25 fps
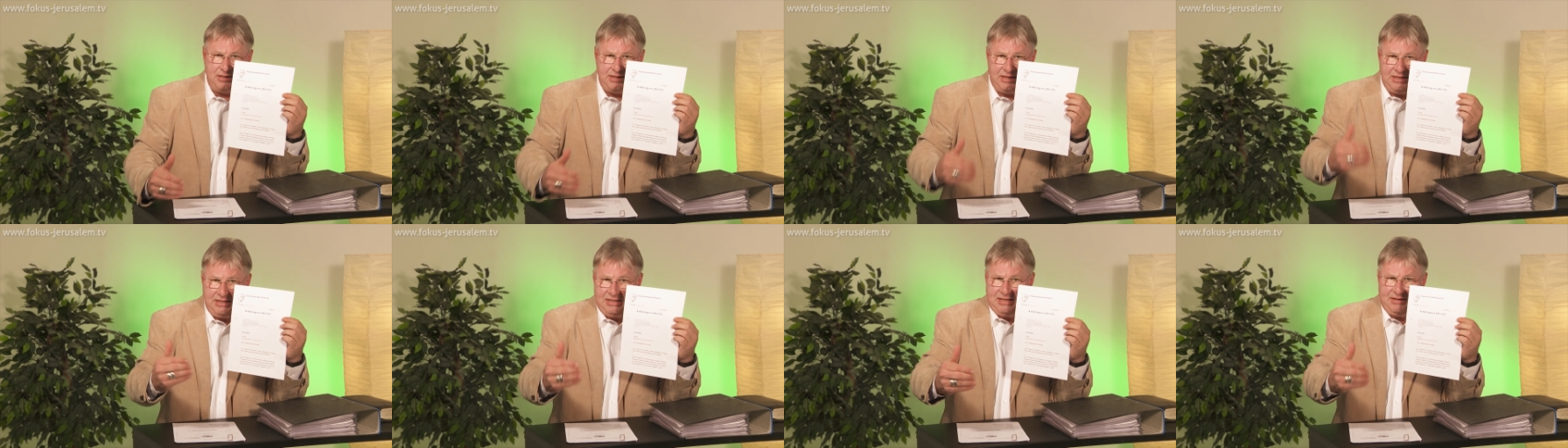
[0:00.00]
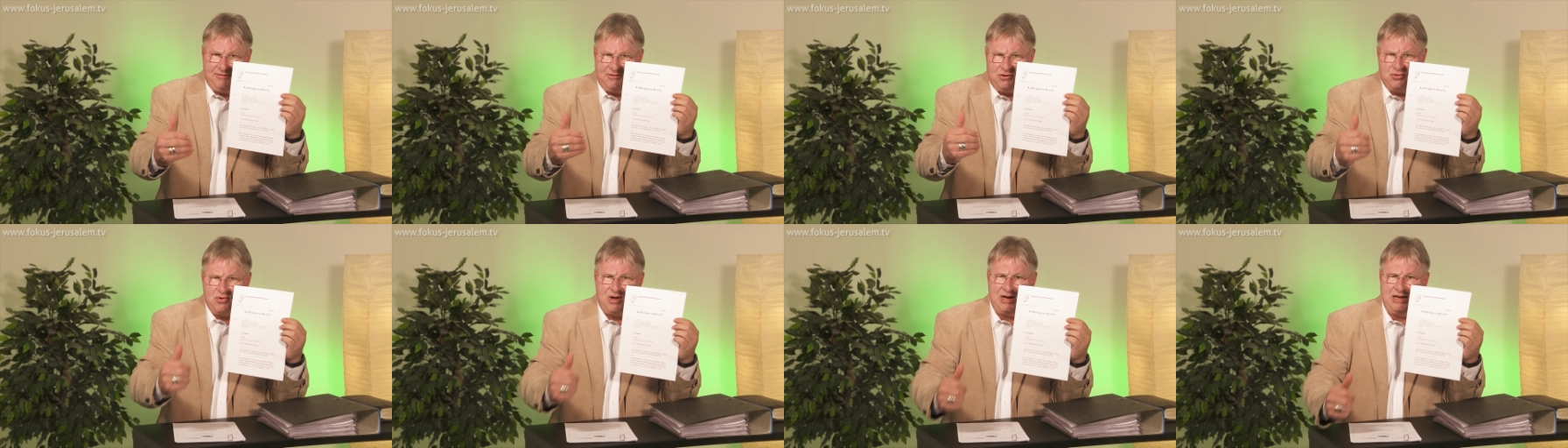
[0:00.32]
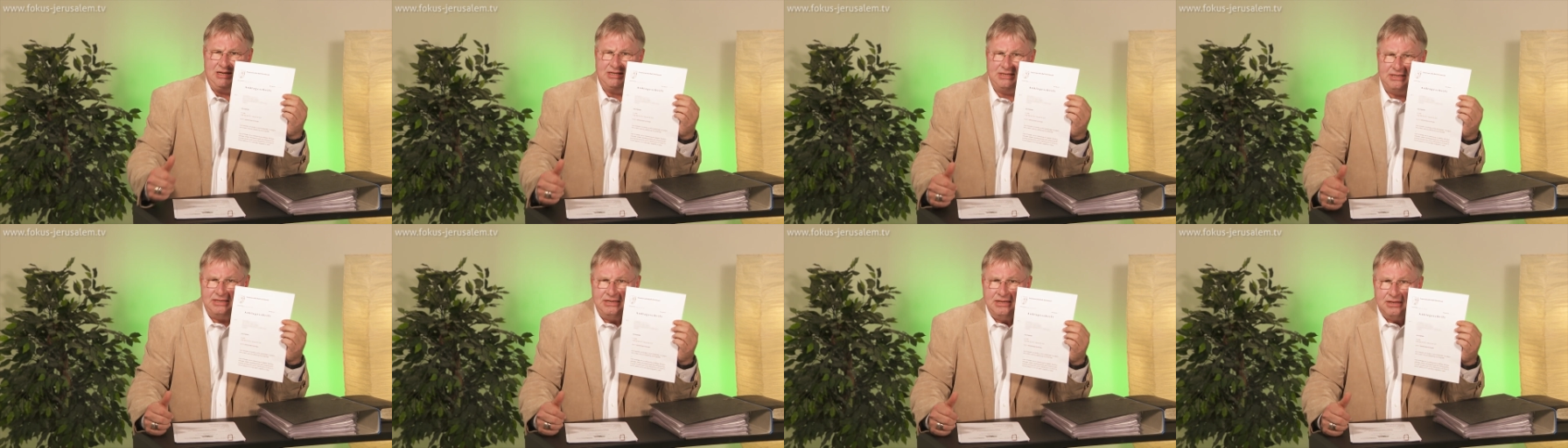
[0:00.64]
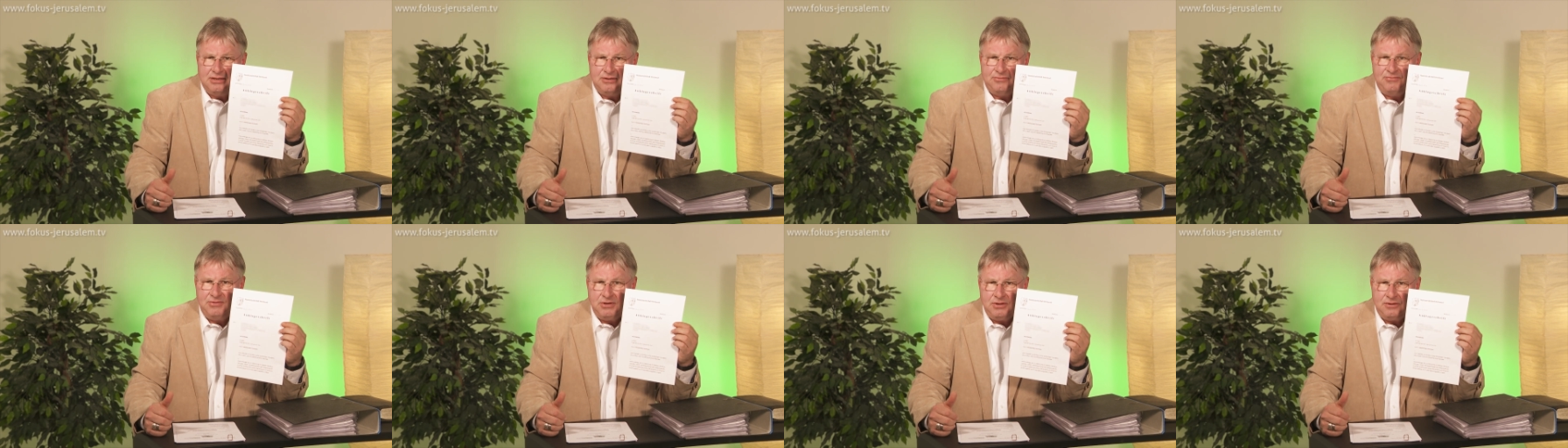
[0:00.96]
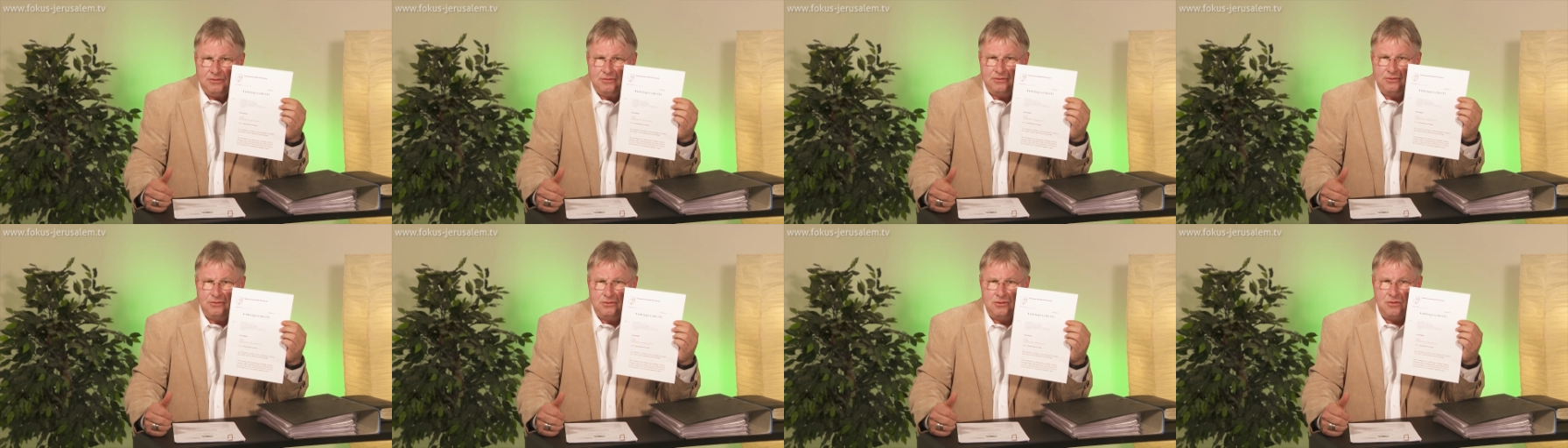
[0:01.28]
individualisiert
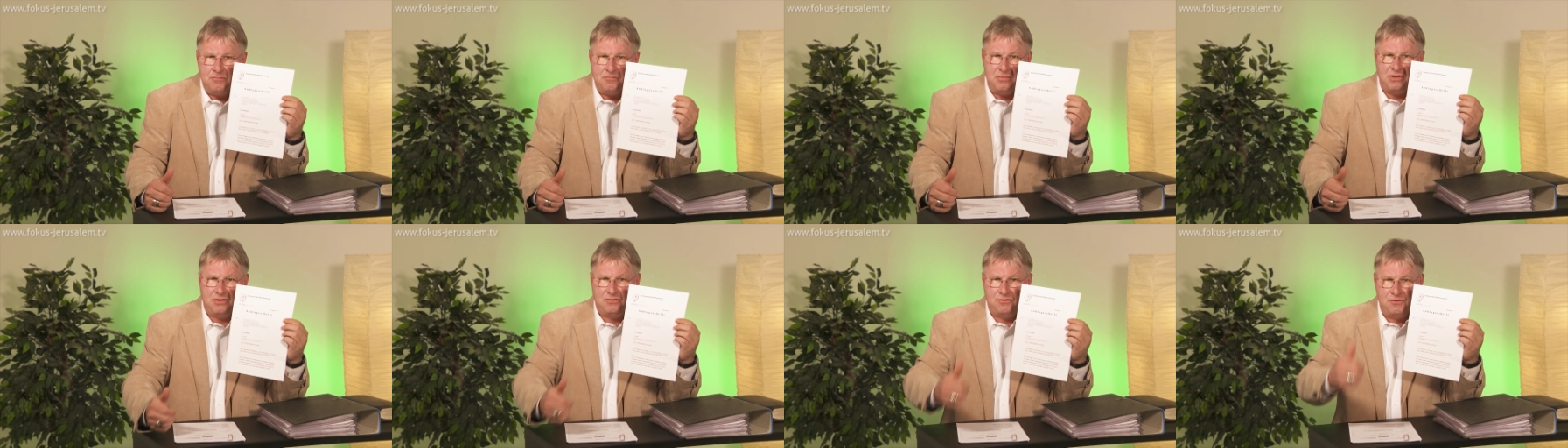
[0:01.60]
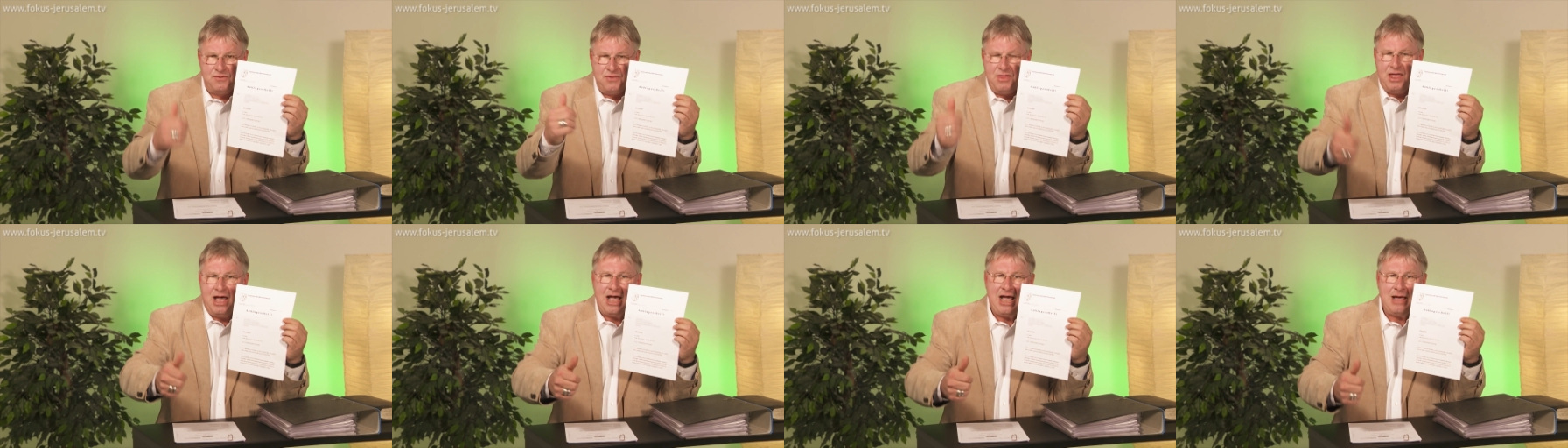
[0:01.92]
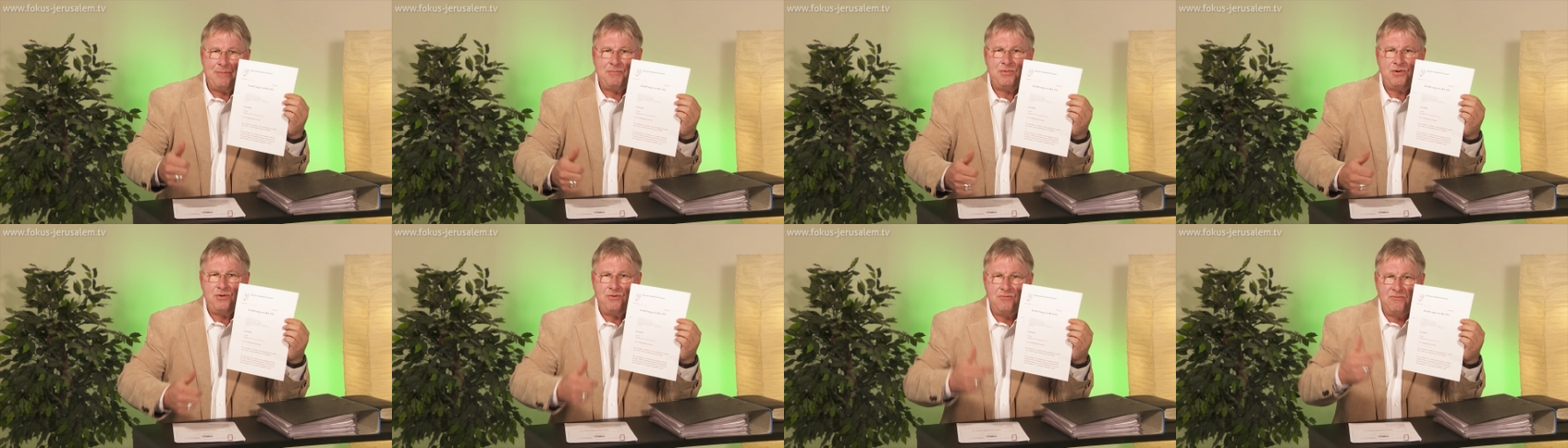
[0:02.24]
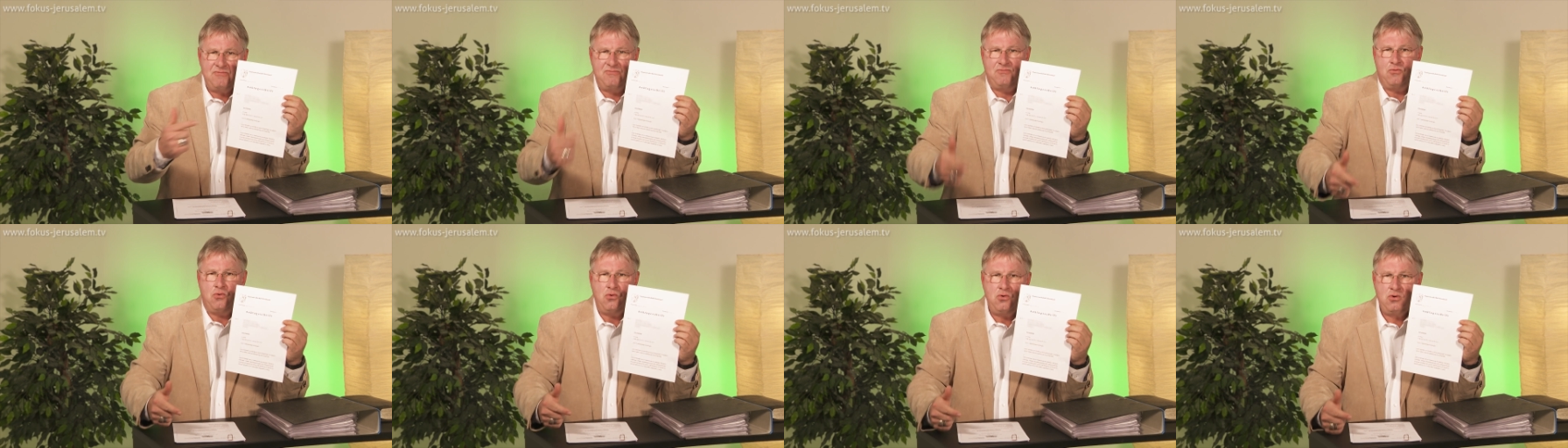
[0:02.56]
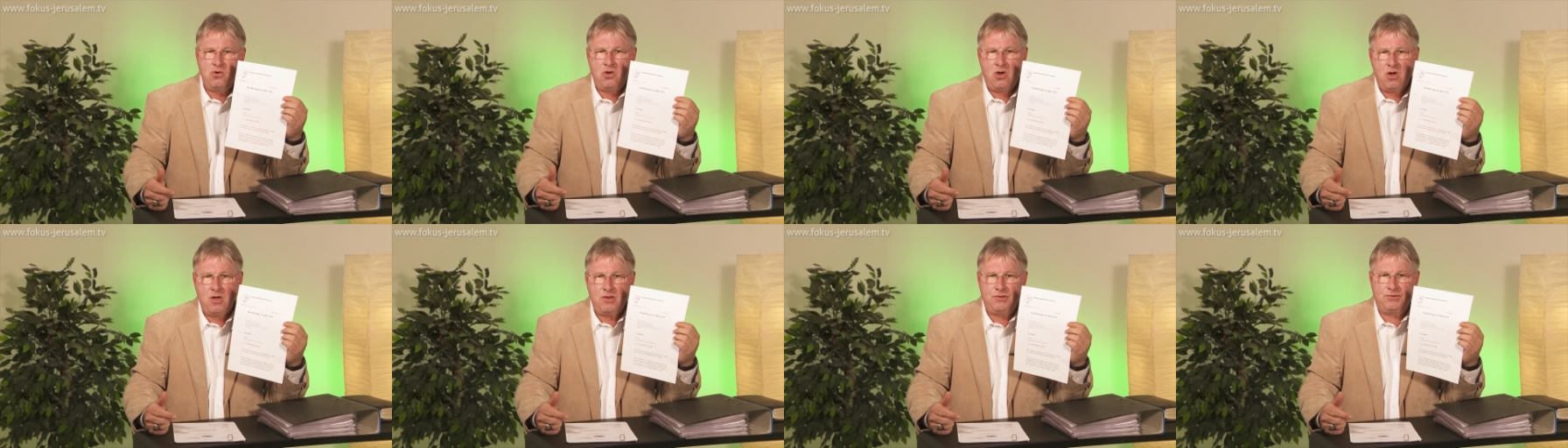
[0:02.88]
wird mit Namen,
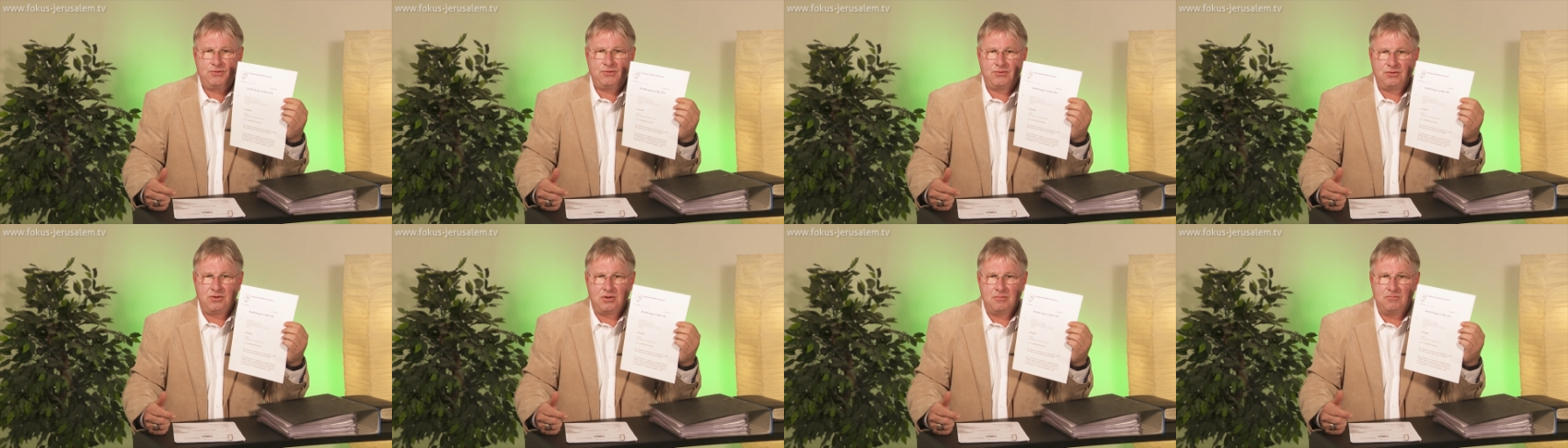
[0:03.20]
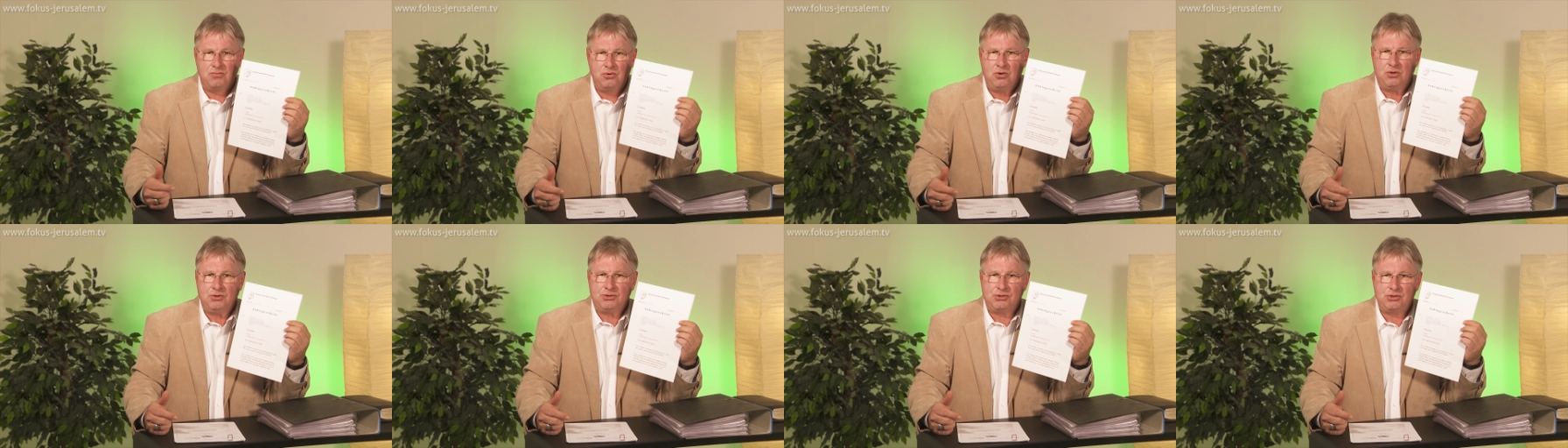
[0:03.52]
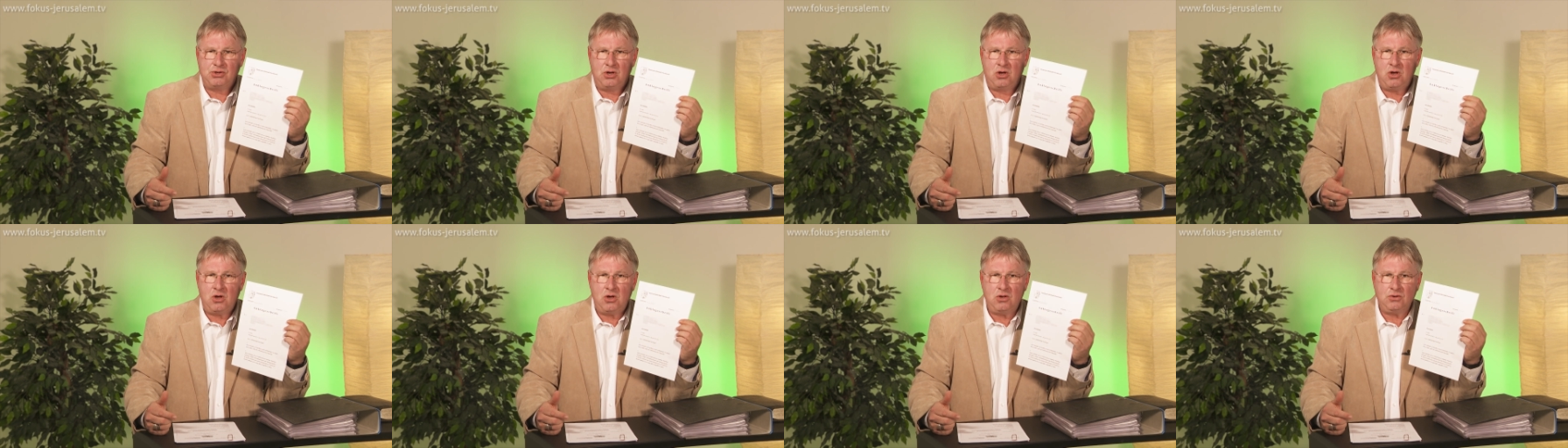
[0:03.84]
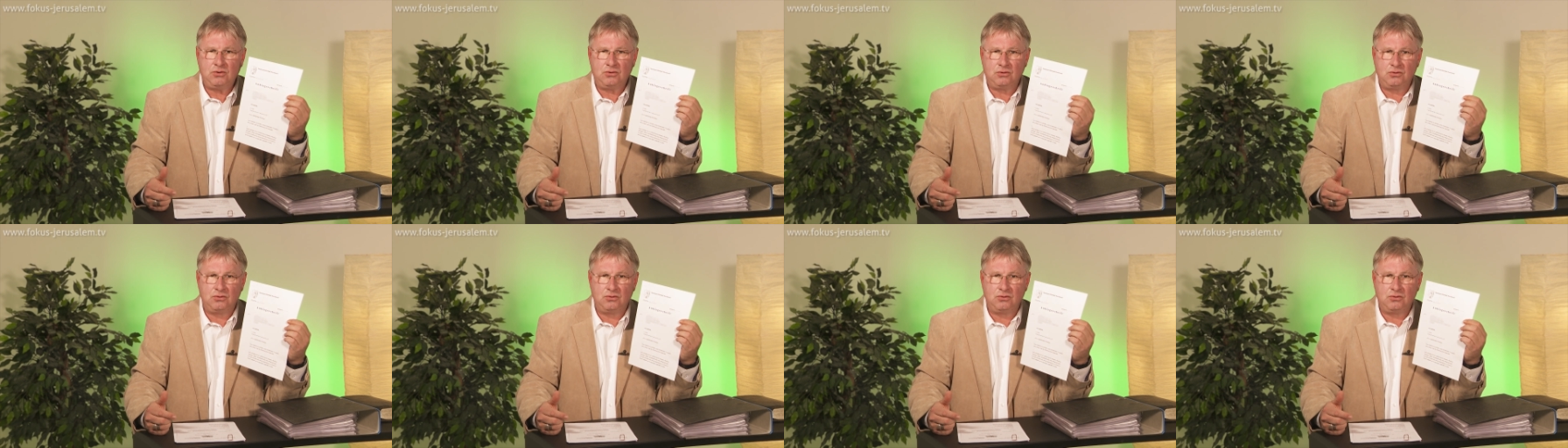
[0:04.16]
Wohnort, Geburtsort,